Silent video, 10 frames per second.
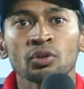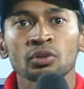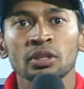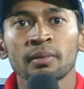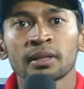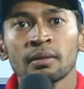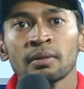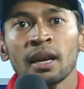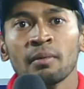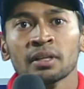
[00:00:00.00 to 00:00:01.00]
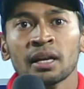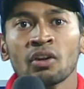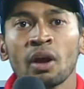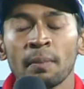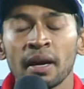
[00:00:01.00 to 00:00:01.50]
করতে পারতাম তাহলে আমাদের
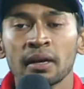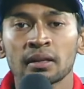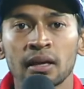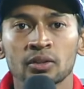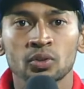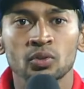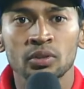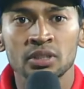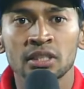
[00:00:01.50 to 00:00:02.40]
আরও আপার হ্যান্ড থাকতো তো